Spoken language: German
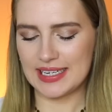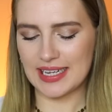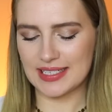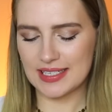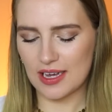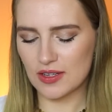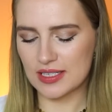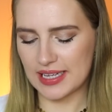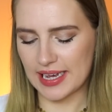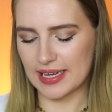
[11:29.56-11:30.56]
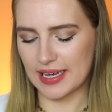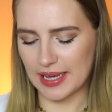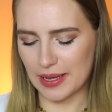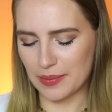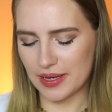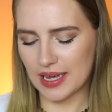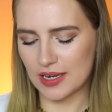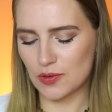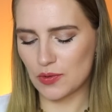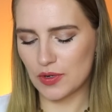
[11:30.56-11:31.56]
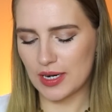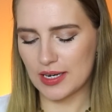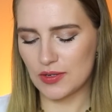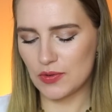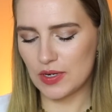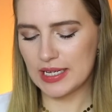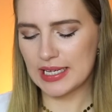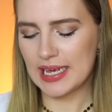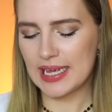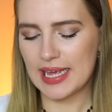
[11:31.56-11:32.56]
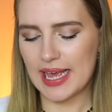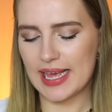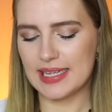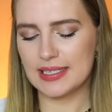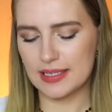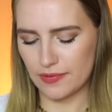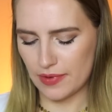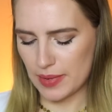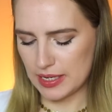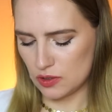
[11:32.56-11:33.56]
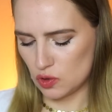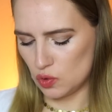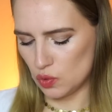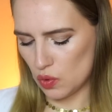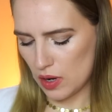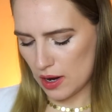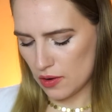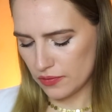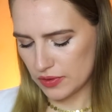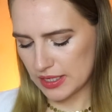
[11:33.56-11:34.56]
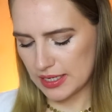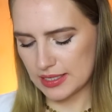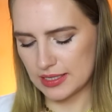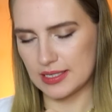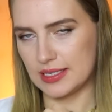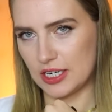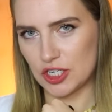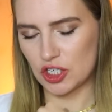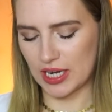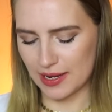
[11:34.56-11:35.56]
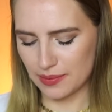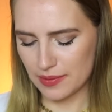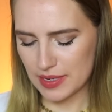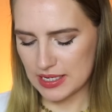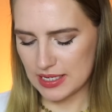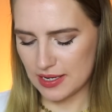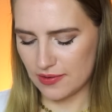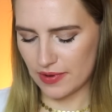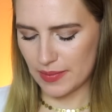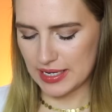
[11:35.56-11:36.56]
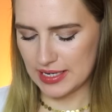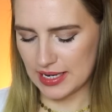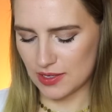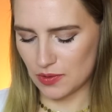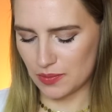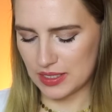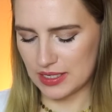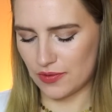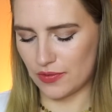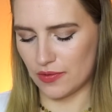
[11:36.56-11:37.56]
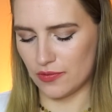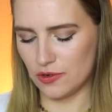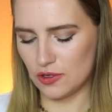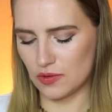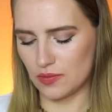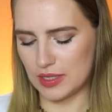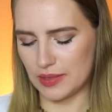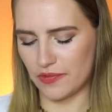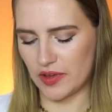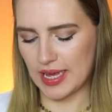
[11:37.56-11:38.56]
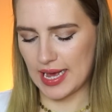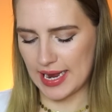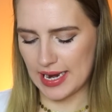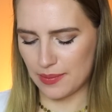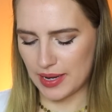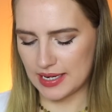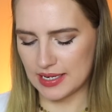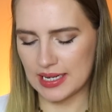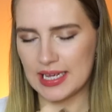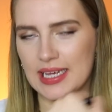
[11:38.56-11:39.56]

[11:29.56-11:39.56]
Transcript: Das ist auch ein sehr cremiger Ton natürlich. Er ist, wenn man ihn so aufträgt, sehr stark pigmentiert. Wenn man ihn dann so ein bisschen verwischt und mit dem Finger einarbeitet,